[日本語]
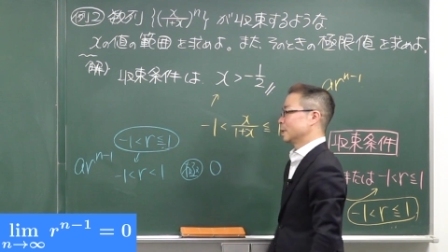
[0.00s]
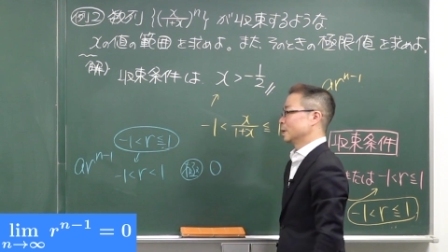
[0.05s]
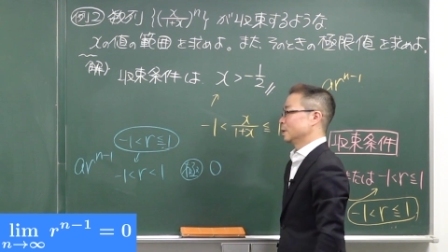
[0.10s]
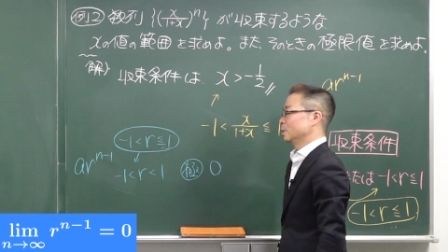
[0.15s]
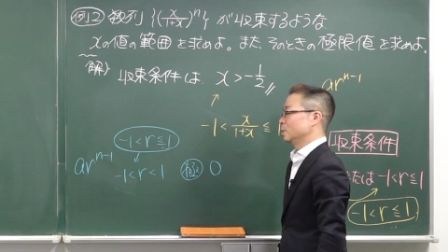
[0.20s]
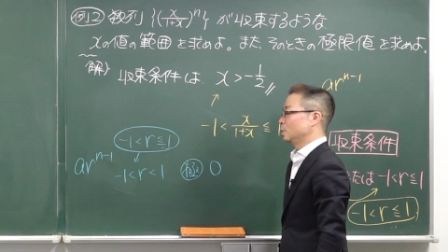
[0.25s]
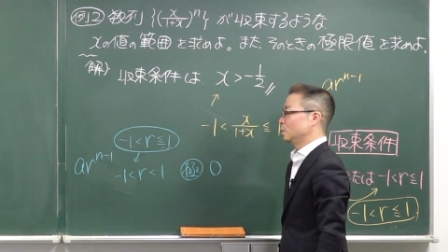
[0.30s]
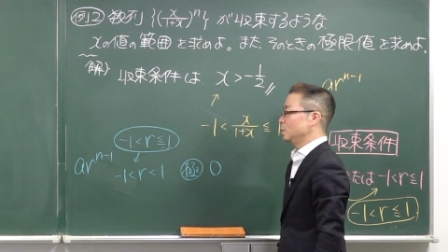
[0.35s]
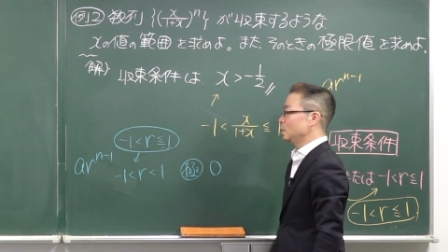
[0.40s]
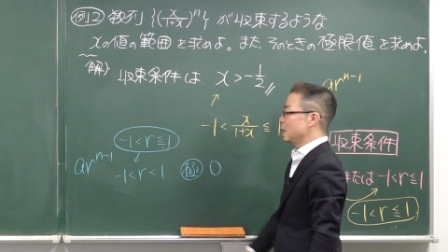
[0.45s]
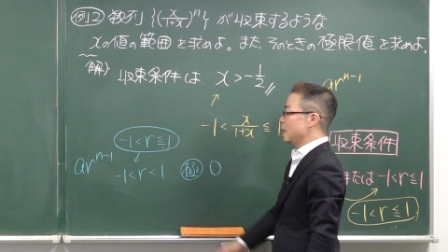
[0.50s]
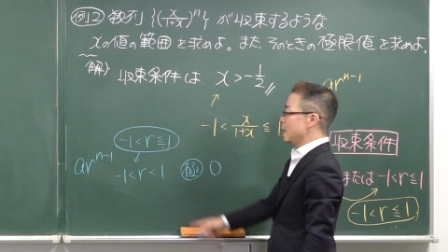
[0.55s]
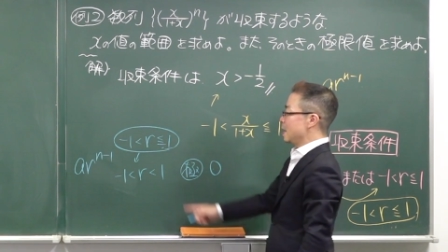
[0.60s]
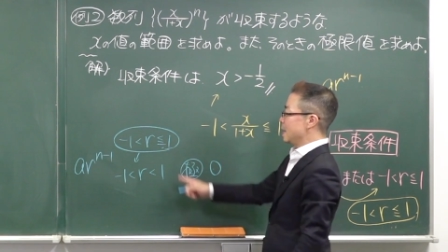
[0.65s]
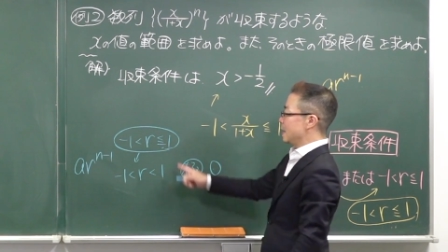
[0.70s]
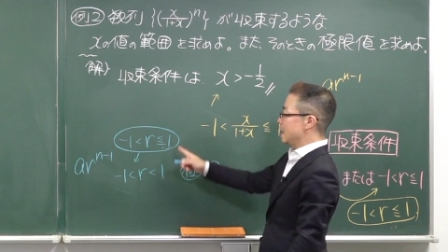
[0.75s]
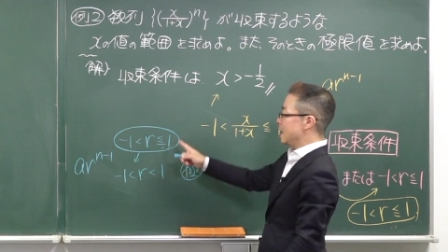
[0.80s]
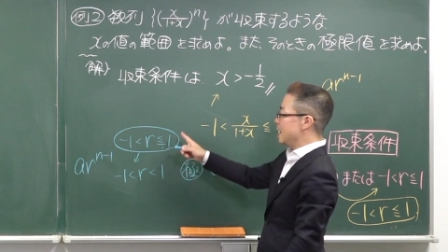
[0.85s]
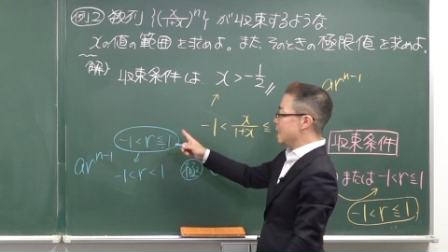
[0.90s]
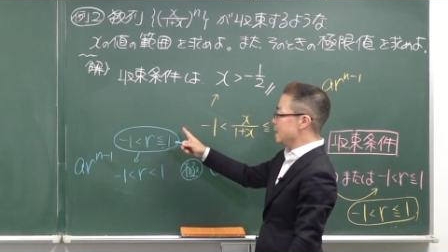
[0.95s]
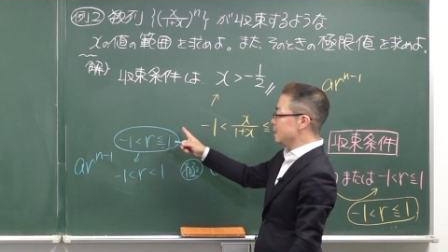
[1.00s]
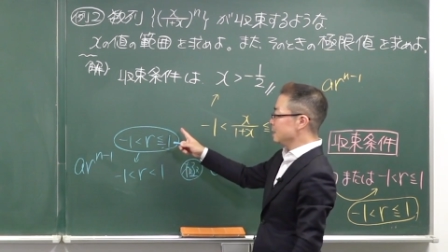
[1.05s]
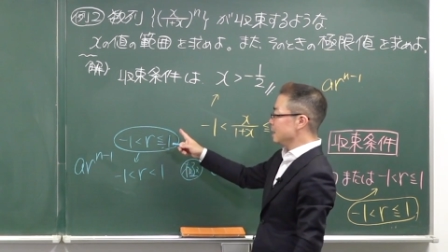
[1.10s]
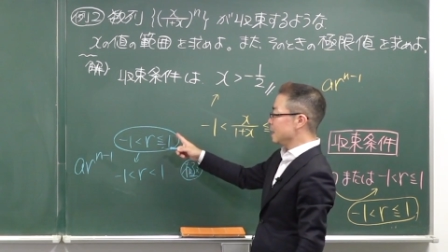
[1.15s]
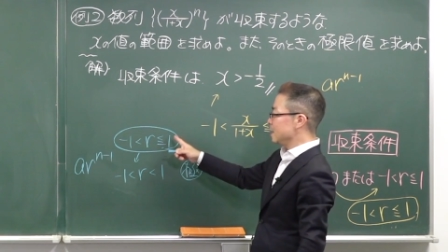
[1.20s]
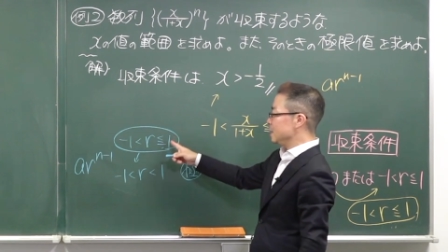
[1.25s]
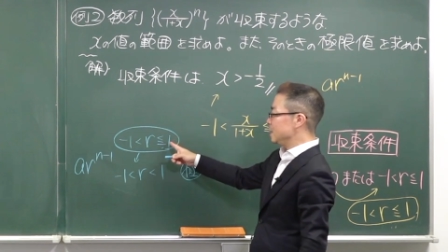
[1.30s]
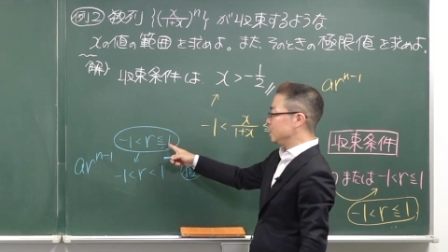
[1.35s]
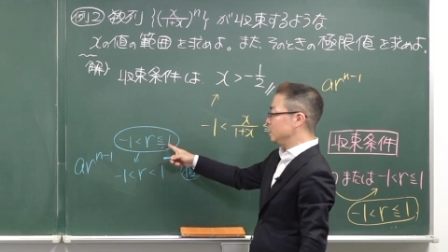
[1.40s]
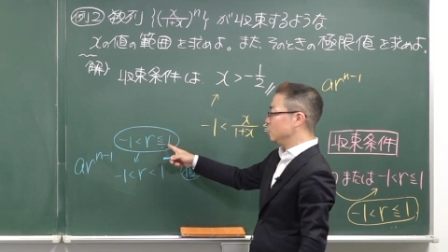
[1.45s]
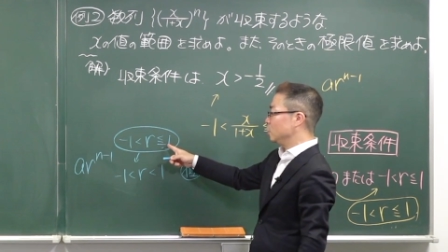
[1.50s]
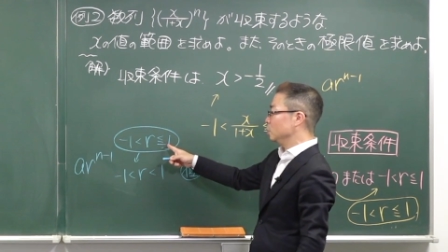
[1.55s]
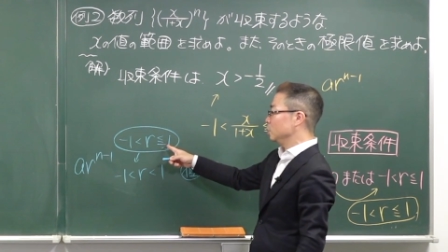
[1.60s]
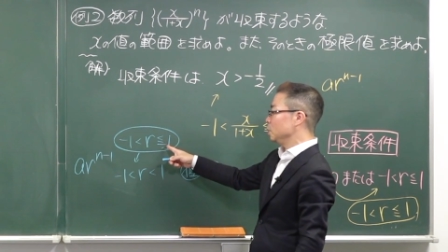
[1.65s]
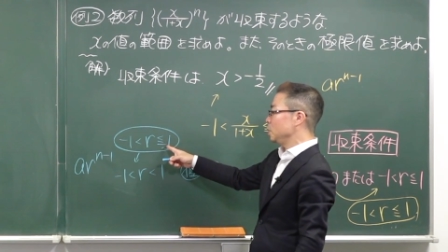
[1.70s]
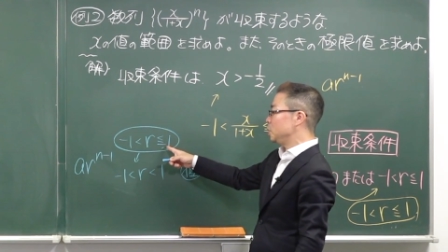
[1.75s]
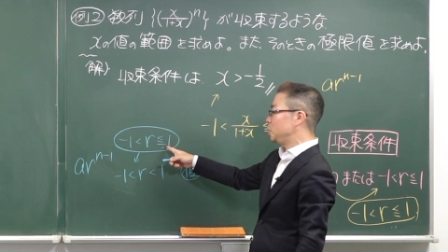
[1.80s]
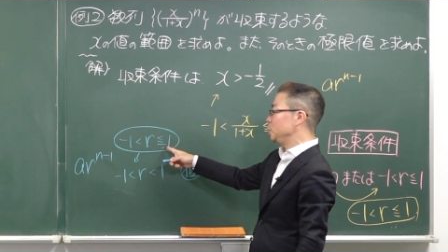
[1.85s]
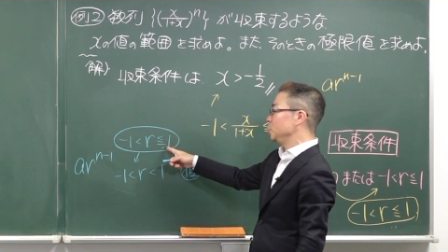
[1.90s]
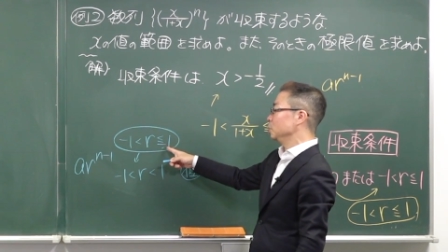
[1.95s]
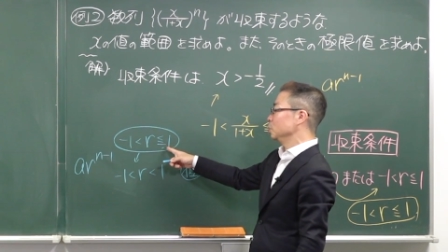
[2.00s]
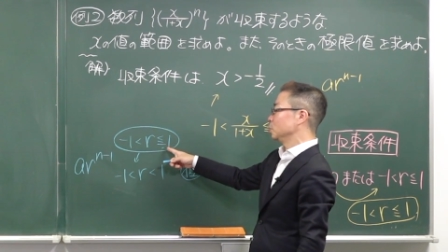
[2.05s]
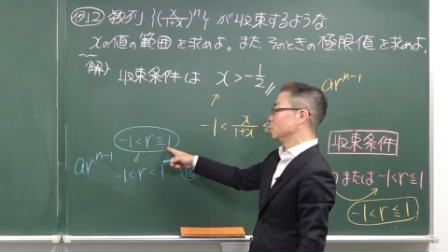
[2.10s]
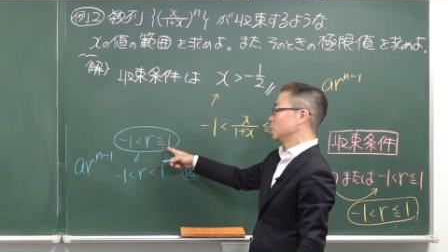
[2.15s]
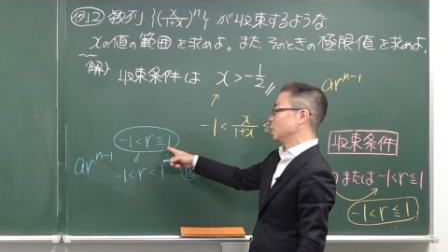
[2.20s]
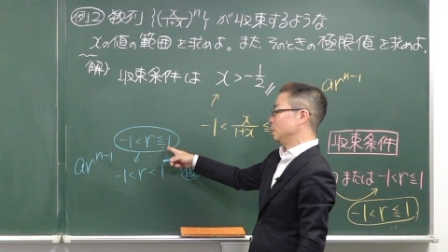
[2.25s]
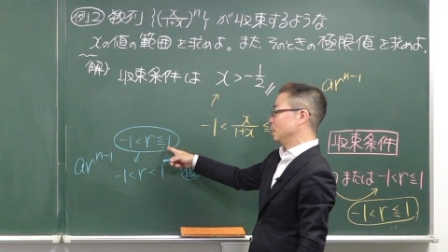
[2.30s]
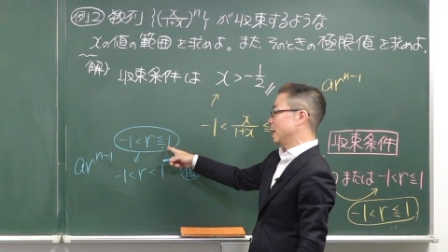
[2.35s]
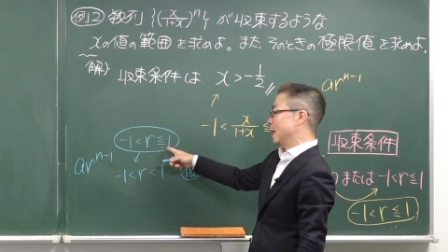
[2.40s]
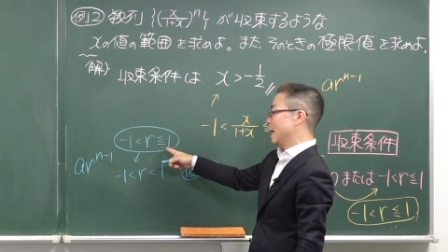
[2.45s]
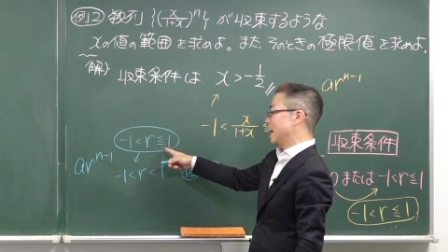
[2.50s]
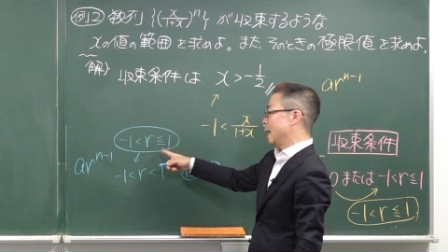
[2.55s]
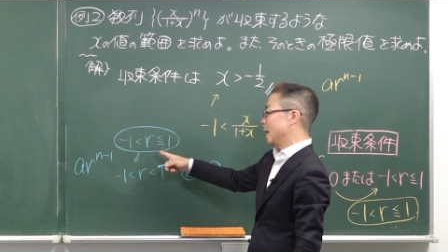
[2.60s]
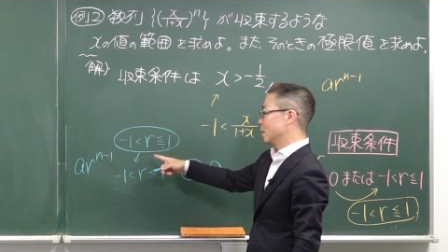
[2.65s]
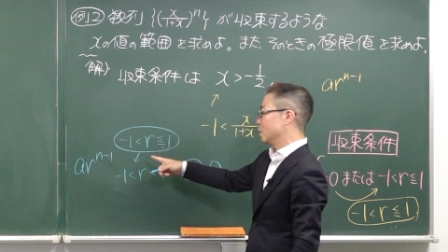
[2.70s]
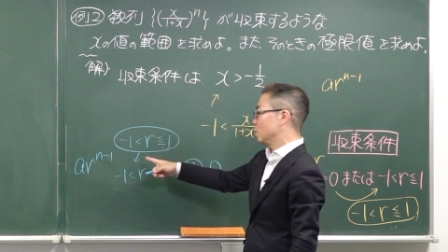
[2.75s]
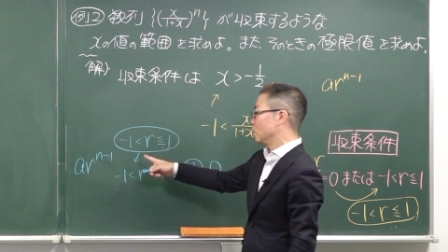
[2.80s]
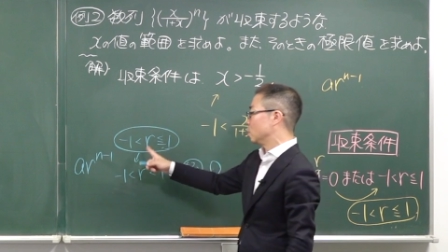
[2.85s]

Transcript: ところが、r がイコールいちの時は、